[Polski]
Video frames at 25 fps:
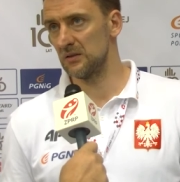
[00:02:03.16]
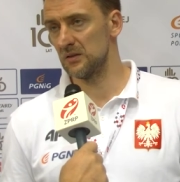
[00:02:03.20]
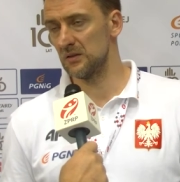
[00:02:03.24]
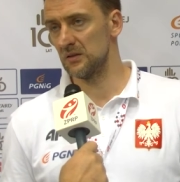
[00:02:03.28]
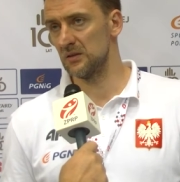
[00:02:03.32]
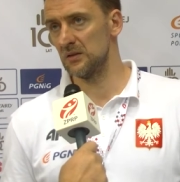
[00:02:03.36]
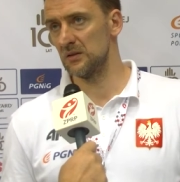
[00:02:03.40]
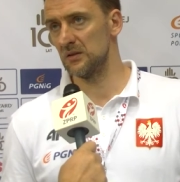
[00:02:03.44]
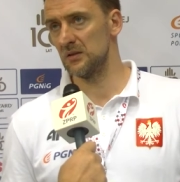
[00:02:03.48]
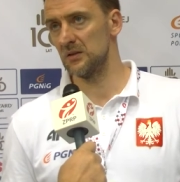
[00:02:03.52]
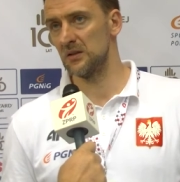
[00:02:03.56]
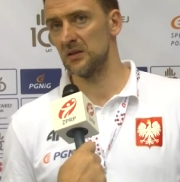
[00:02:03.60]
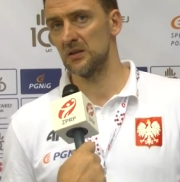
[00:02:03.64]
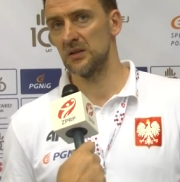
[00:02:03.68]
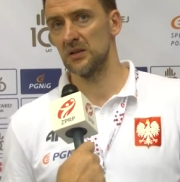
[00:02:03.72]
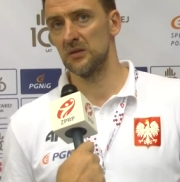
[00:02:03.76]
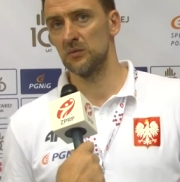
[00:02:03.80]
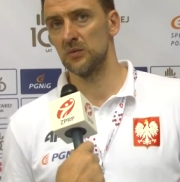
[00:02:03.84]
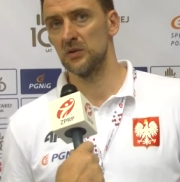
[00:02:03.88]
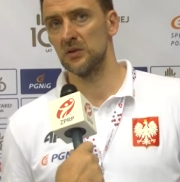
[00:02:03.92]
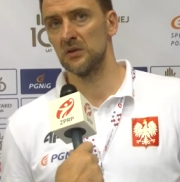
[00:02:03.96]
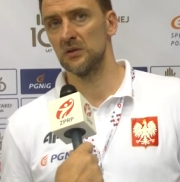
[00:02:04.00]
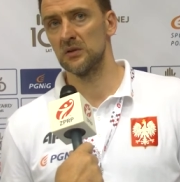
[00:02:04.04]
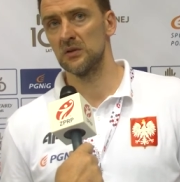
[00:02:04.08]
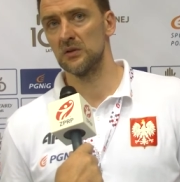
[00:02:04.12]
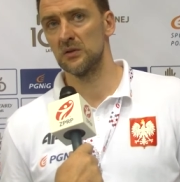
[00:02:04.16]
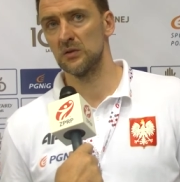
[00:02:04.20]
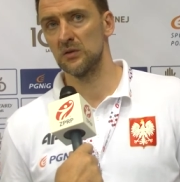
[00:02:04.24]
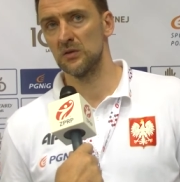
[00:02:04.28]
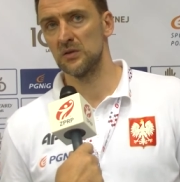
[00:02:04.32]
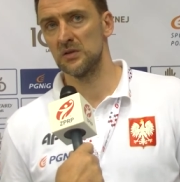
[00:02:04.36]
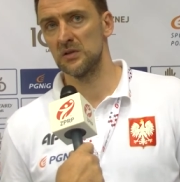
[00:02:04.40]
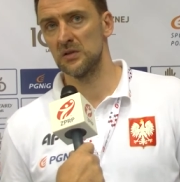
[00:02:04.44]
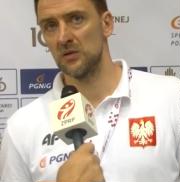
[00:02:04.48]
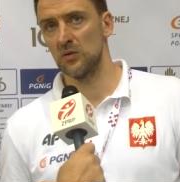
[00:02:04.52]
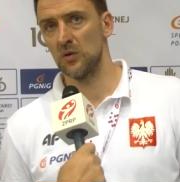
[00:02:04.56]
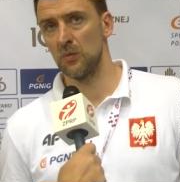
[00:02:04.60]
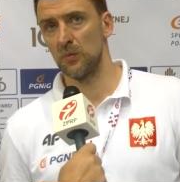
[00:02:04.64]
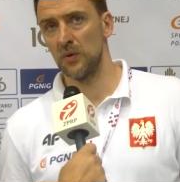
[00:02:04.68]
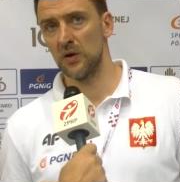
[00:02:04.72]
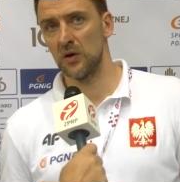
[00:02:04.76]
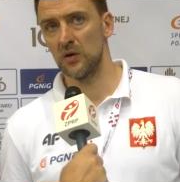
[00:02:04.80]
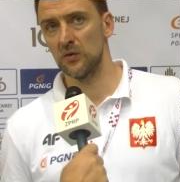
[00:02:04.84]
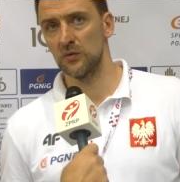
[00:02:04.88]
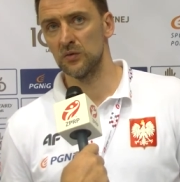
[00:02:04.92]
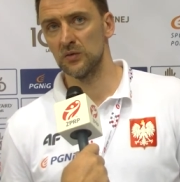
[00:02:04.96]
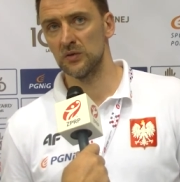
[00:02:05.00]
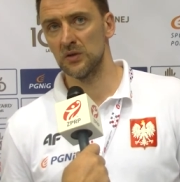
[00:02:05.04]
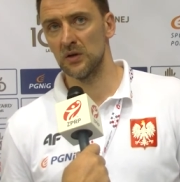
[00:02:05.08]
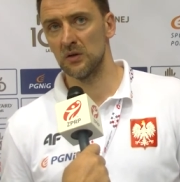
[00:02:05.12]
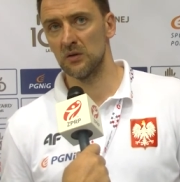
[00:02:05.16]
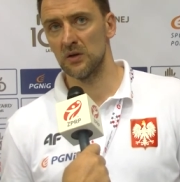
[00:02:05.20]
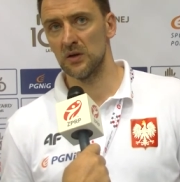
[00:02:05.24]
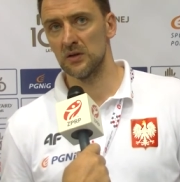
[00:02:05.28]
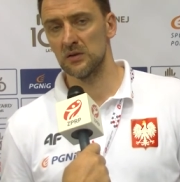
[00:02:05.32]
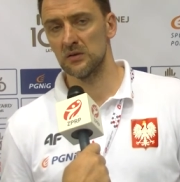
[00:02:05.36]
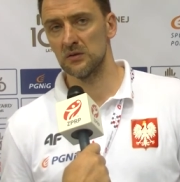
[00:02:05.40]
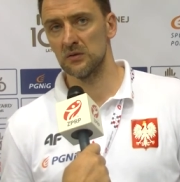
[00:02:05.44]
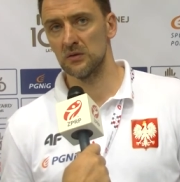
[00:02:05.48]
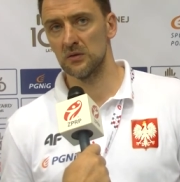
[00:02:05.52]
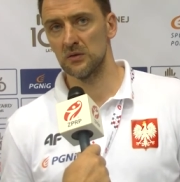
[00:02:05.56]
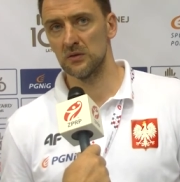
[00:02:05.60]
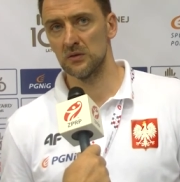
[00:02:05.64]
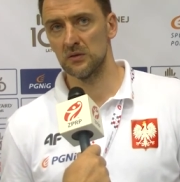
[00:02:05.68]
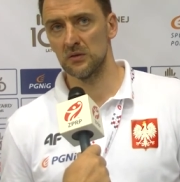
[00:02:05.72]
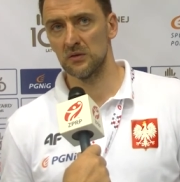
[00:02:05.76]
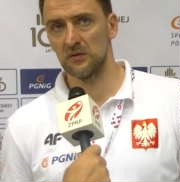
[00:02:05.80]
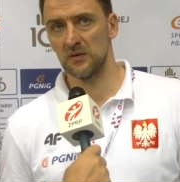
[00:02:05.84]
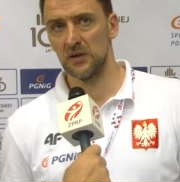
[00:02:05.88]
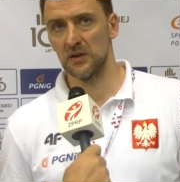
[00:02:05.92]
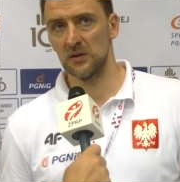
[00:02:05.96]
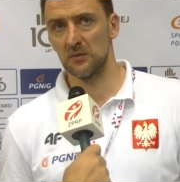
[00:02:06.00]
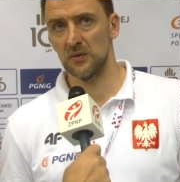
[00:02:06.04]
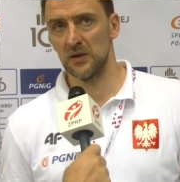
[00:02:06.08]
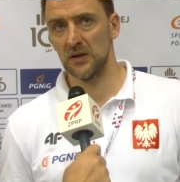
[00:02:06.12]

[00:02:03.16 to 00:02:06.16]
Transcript: I, i, gdyby któryś z tych chłopaków, którzy akurat są kontynuowani,